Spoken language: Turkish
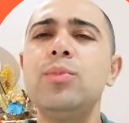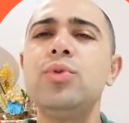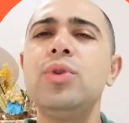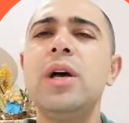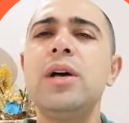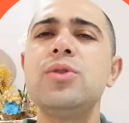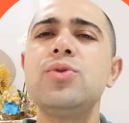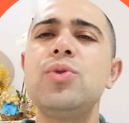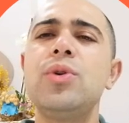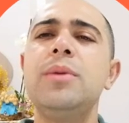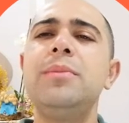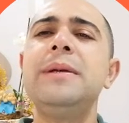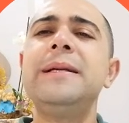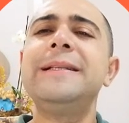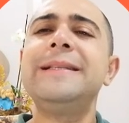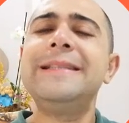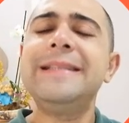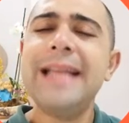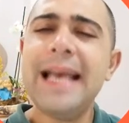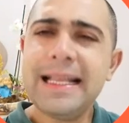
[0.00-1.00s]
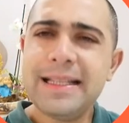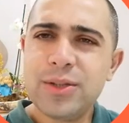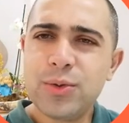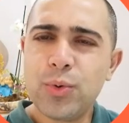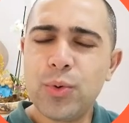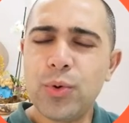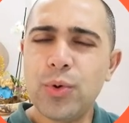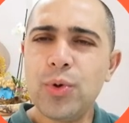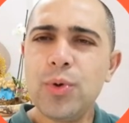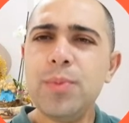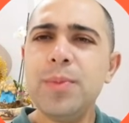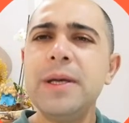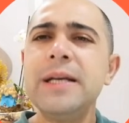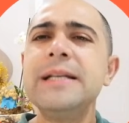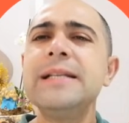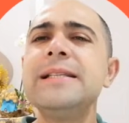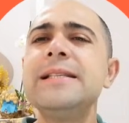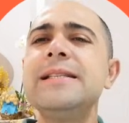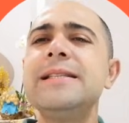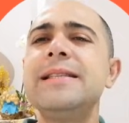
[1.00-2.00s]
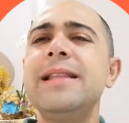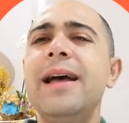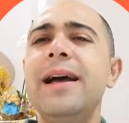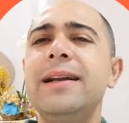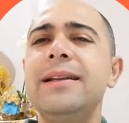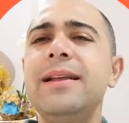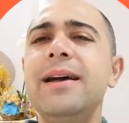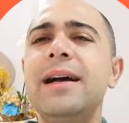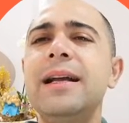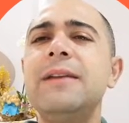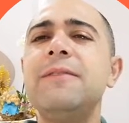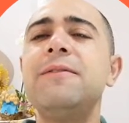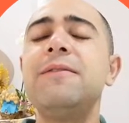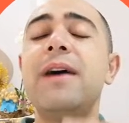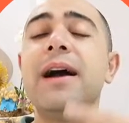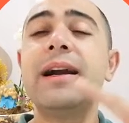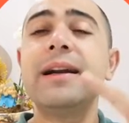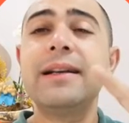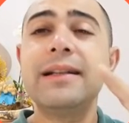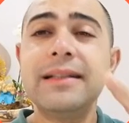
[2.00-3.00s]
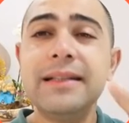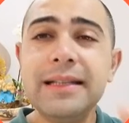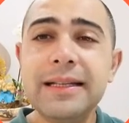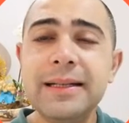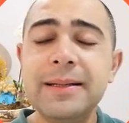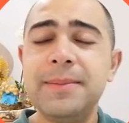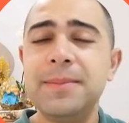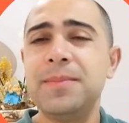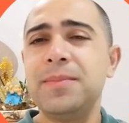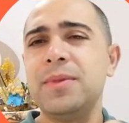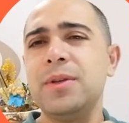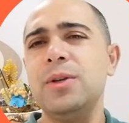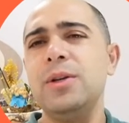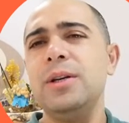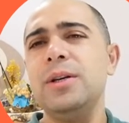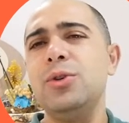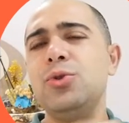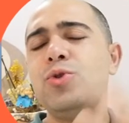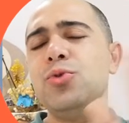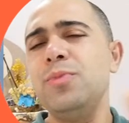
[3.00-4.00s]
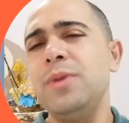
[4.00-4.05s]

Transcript: bundan sonra bir det koyup sizler de hani farklı e,